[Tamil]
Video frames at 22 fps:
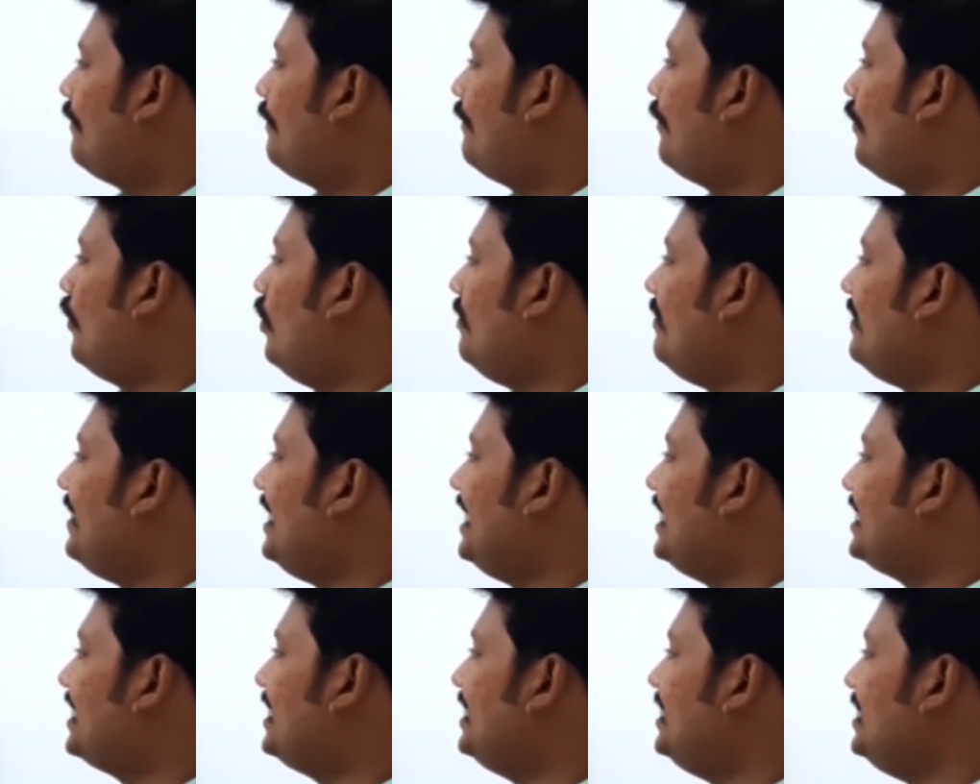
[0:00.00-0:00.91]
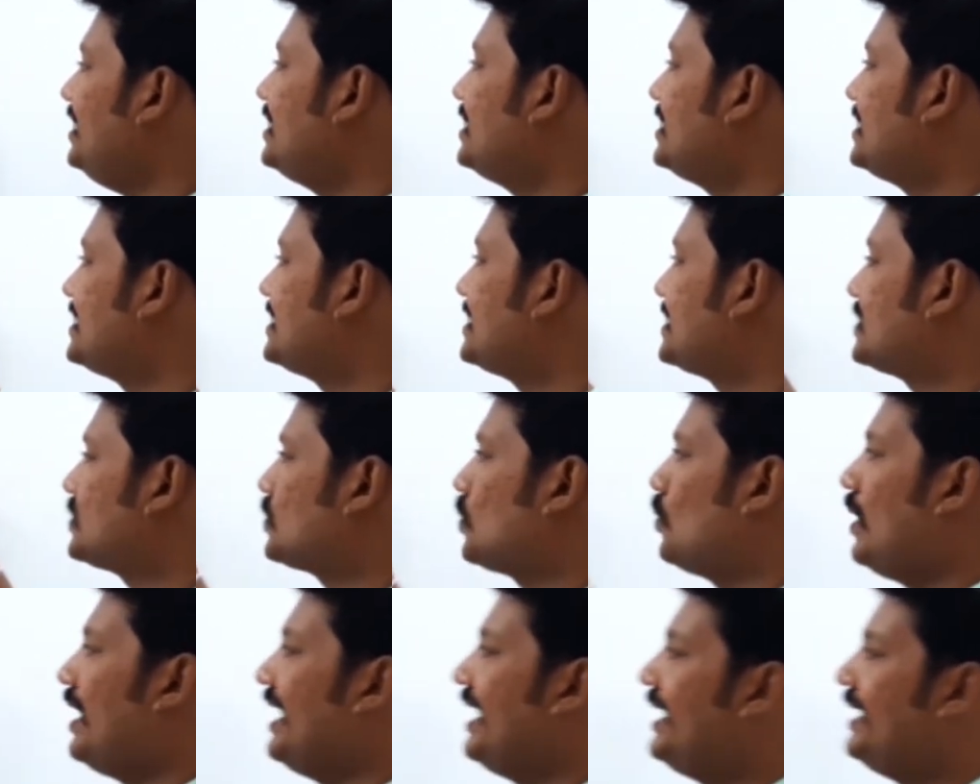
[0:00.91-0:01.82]
ஃபோர் மீட்டர்
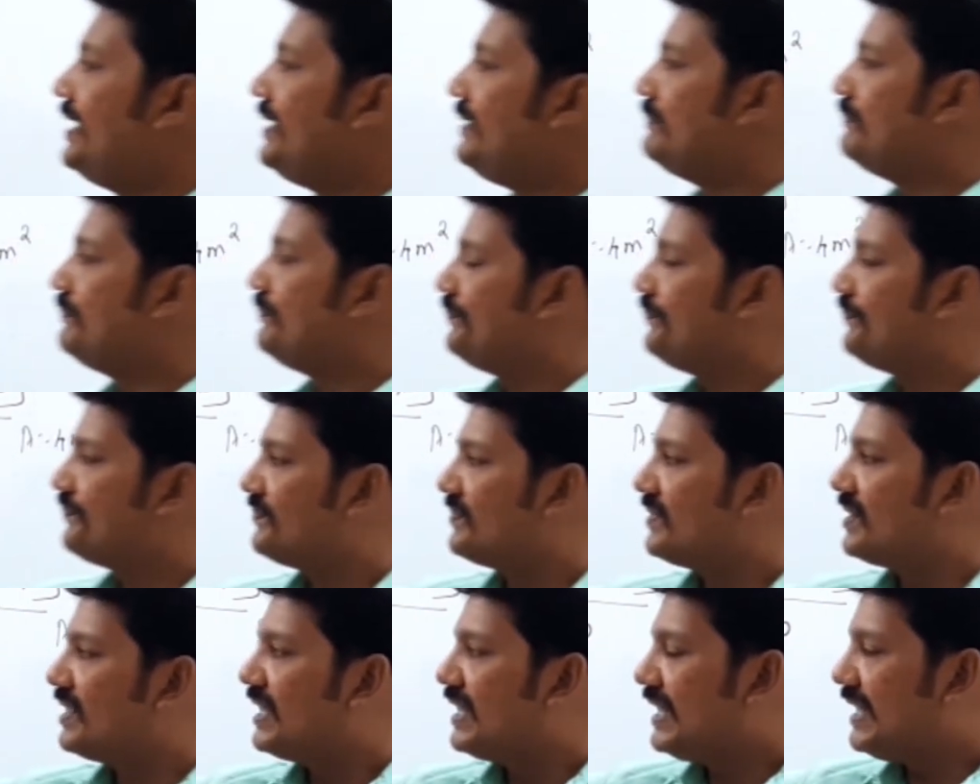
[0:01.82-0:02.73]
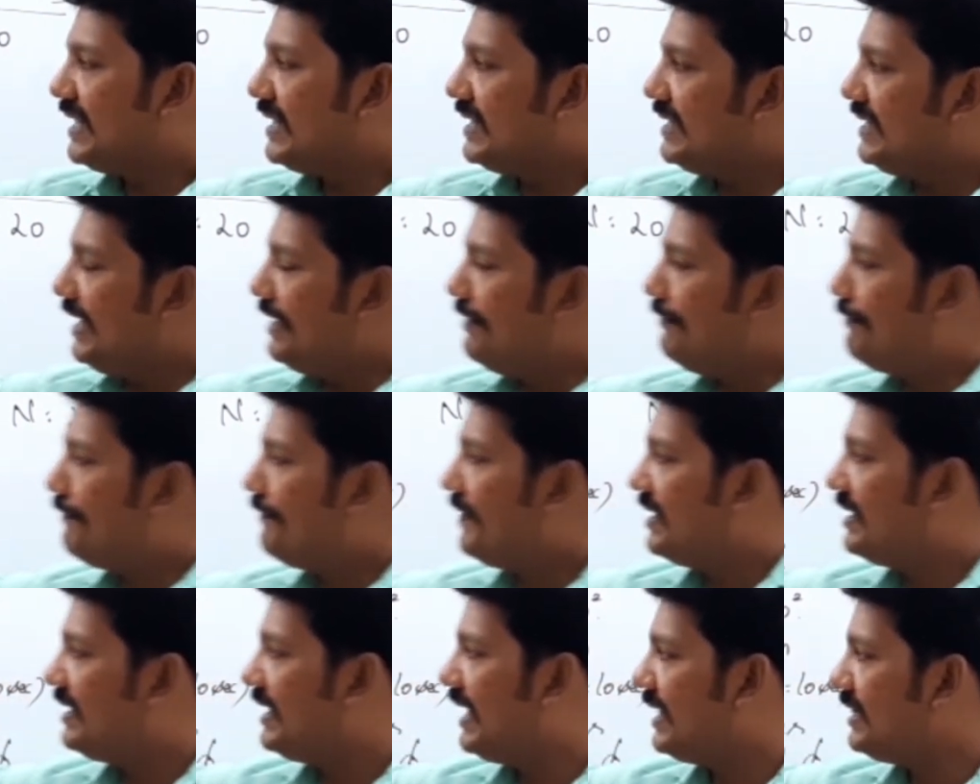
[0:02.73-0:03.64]
ஸ்கொயர் if
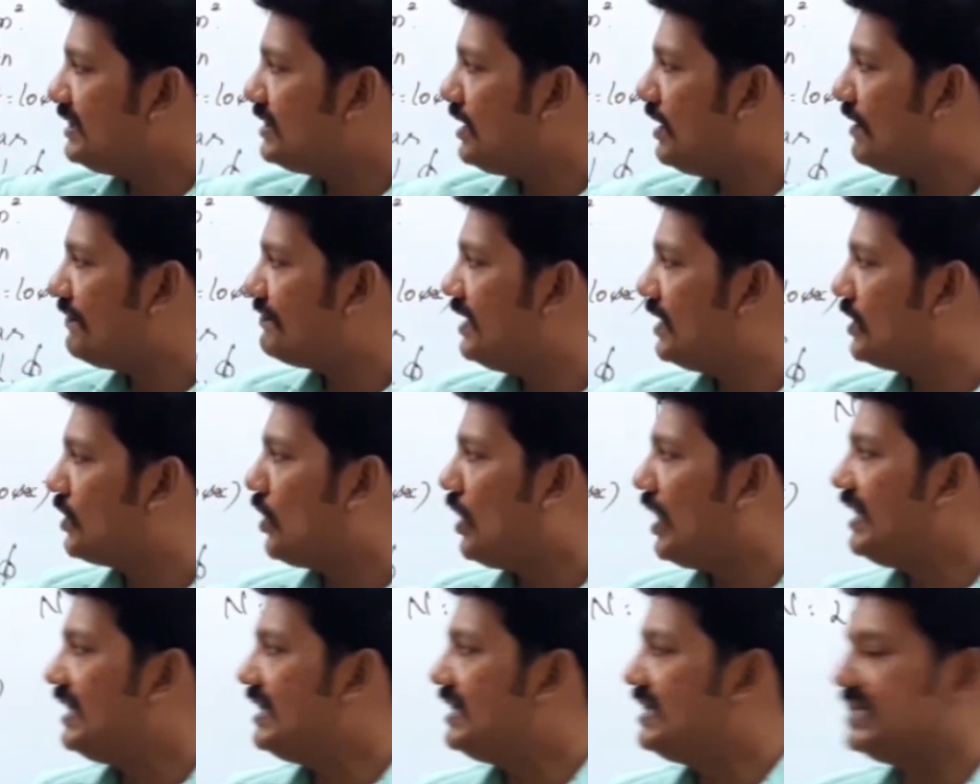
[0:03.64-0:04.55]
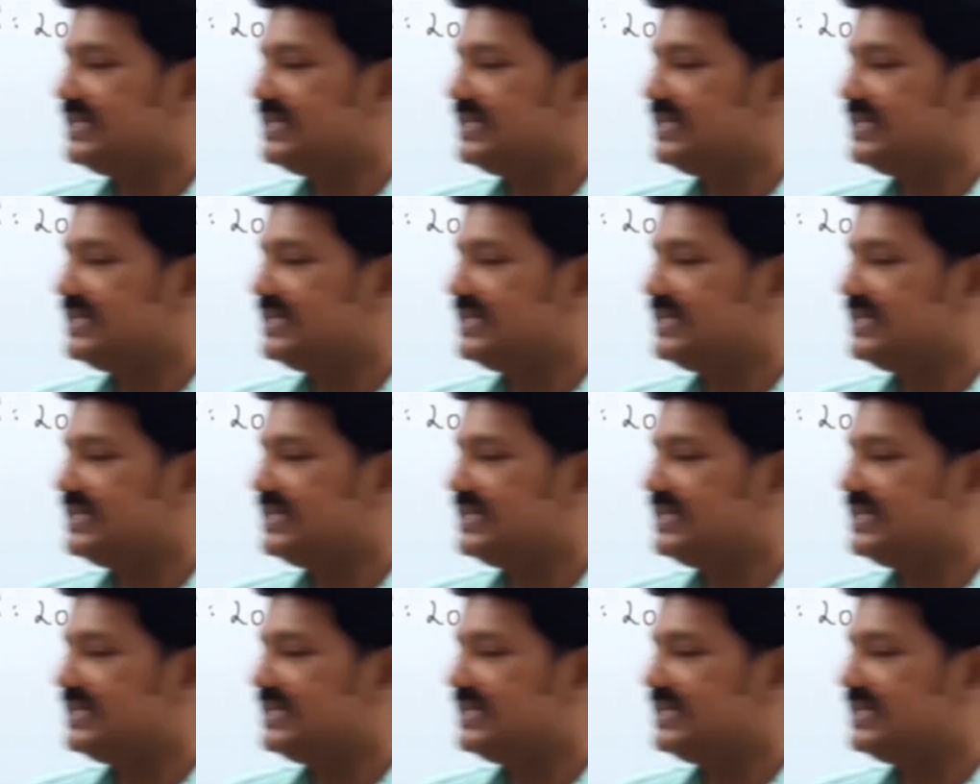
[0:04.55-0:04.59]
length of the coil